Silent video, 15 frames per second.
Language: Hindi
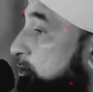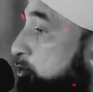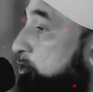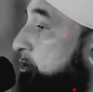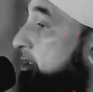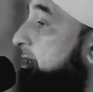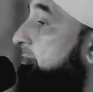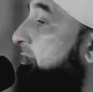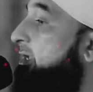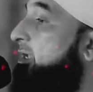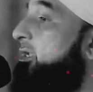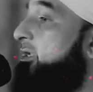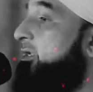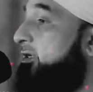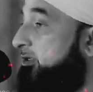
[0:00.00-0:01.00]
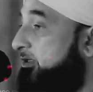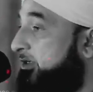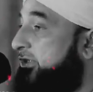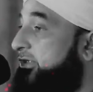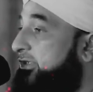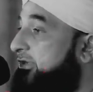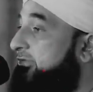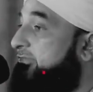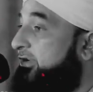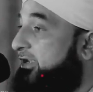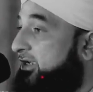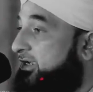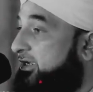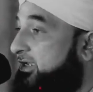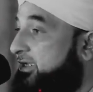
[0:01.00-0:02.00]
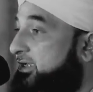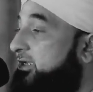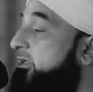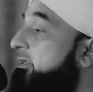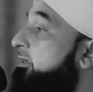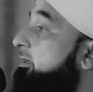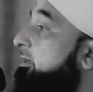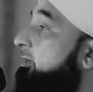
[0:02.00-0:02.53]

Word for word: के हजरा में तशरीफ़ ले गए हैं